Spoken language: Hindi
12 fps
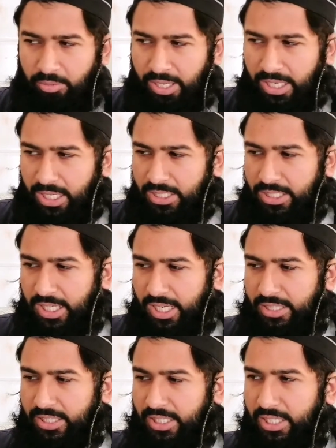वालकद
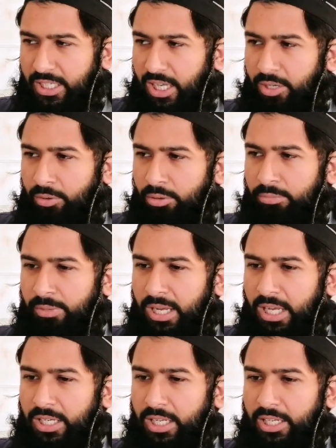आतना
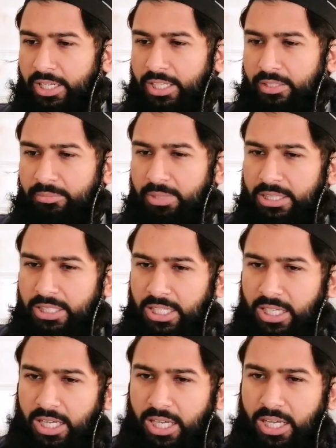लुकमान
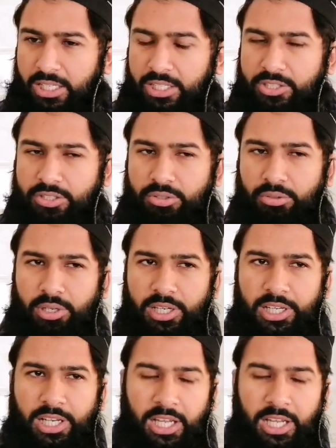अनिश्कुर अनिशकुर